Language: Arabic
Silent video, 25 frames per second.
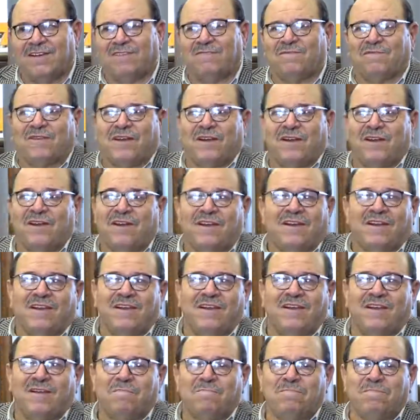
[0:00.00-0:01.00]

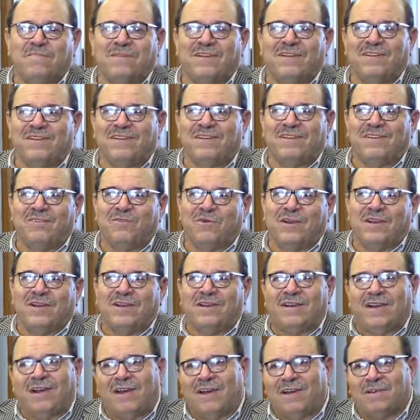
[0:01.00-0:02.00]
فلم
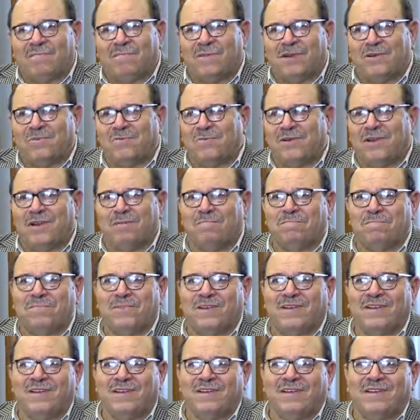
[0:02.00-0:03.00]
يعلن حربا
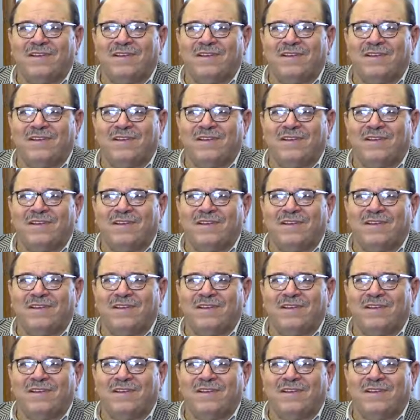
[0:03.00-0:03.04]
ولم